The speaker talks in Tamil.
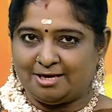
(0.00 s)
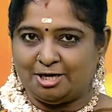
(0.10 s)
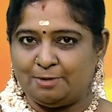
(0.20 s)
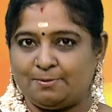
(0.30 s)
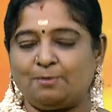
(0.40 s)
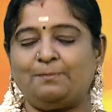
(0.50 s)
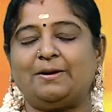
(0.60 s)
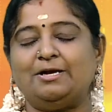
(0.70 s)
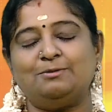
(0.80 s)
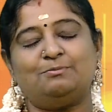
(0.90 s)
ரெண்டு பேரும்
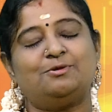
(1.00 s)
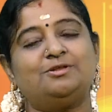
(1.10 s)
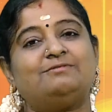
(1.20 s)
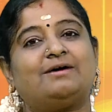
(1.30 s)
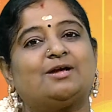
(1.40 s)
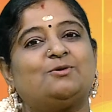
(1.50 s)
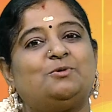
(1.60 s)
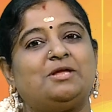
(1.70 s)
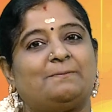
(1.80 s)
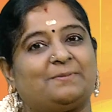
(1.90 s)
பண்ணும் பொழுது
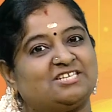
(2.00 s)
வரக்கூடிய